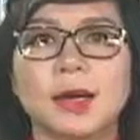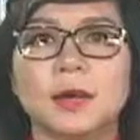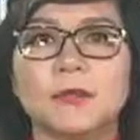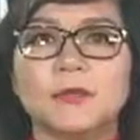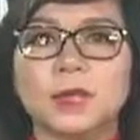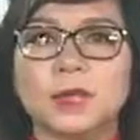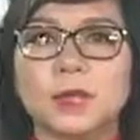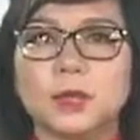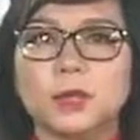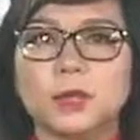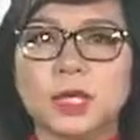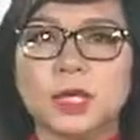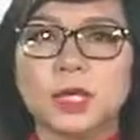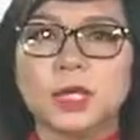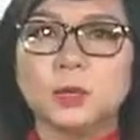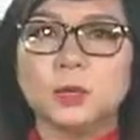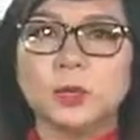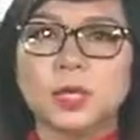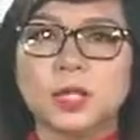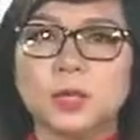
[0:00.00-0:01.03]
Và thưa quý vị, như
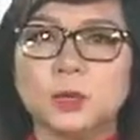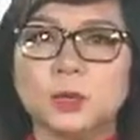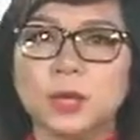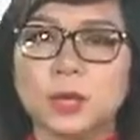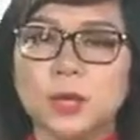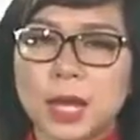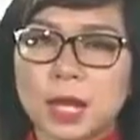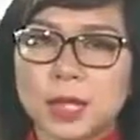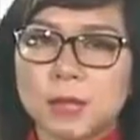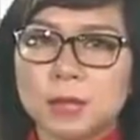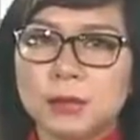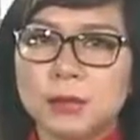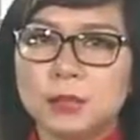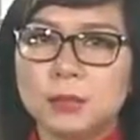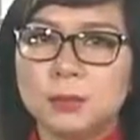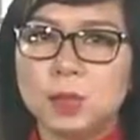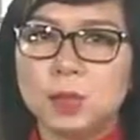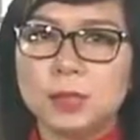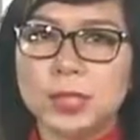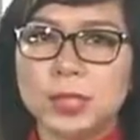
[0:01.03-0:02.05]
thông tin chúng tôi đã đưa thì
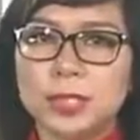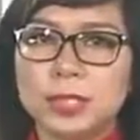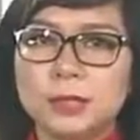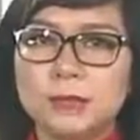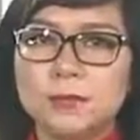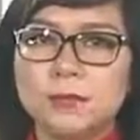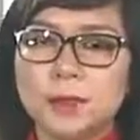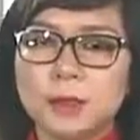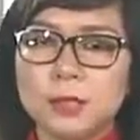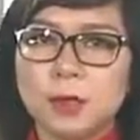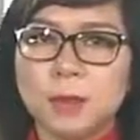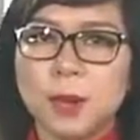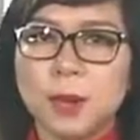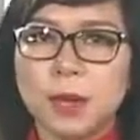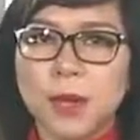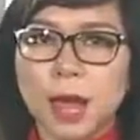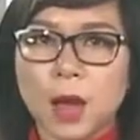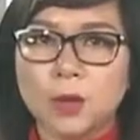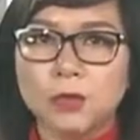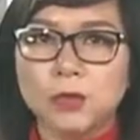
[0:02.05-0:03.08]
Bộ Tài chính vừa có báo
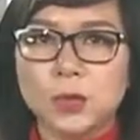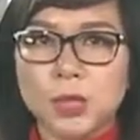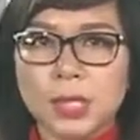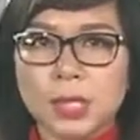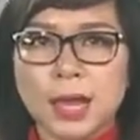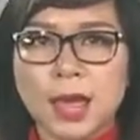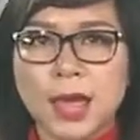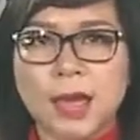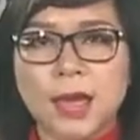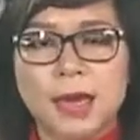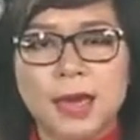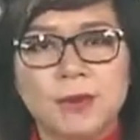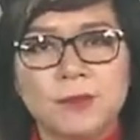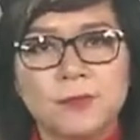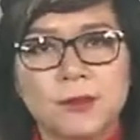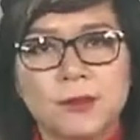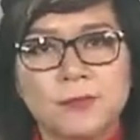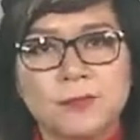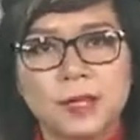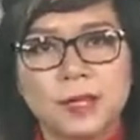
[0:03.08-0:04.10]
cáo chuyên đề
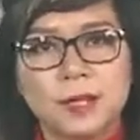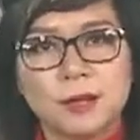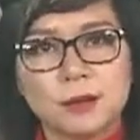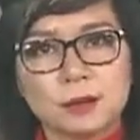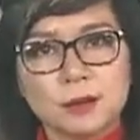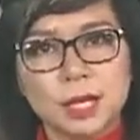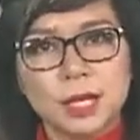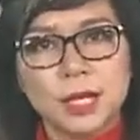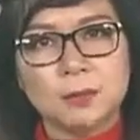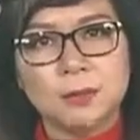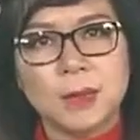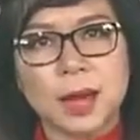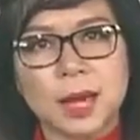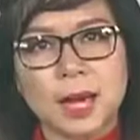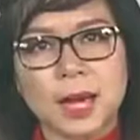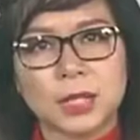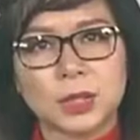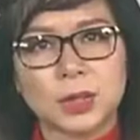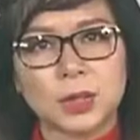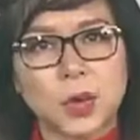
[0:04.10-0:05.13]
về việc cần thiết ban
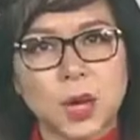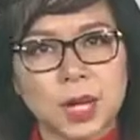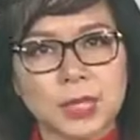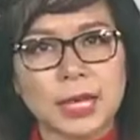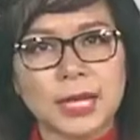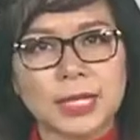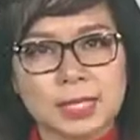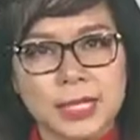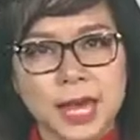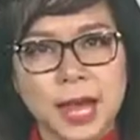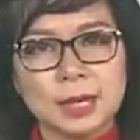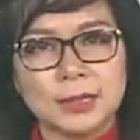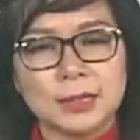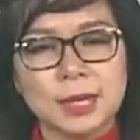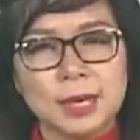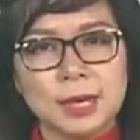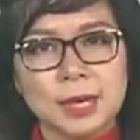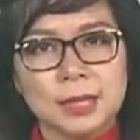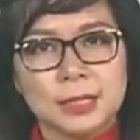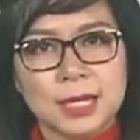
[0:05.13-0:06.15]
hành thuế tài sản
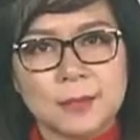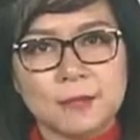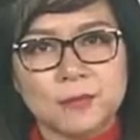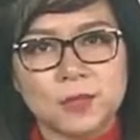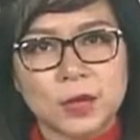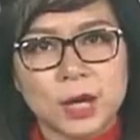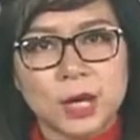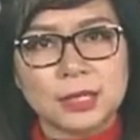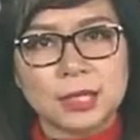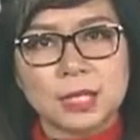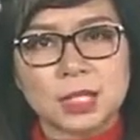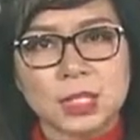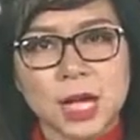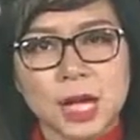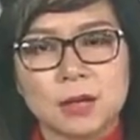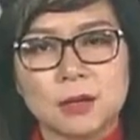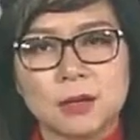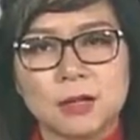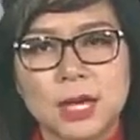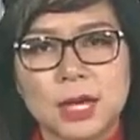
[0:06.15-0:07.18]
nhằm vào các tài sản
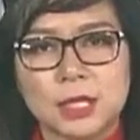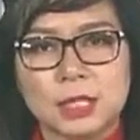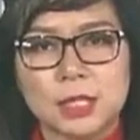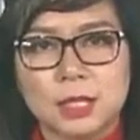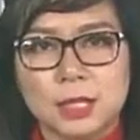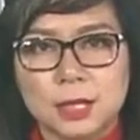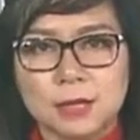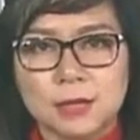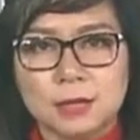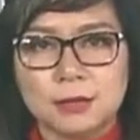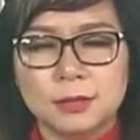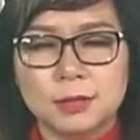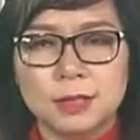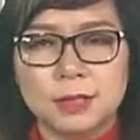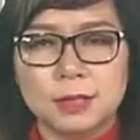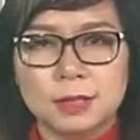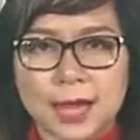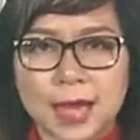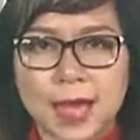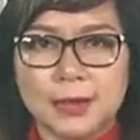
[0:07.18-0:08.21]
có giá trị lớn như
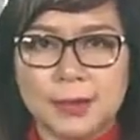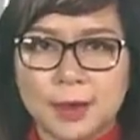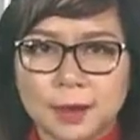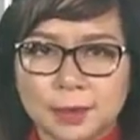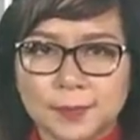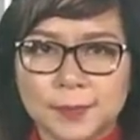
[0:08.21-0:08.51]
nhà, đất.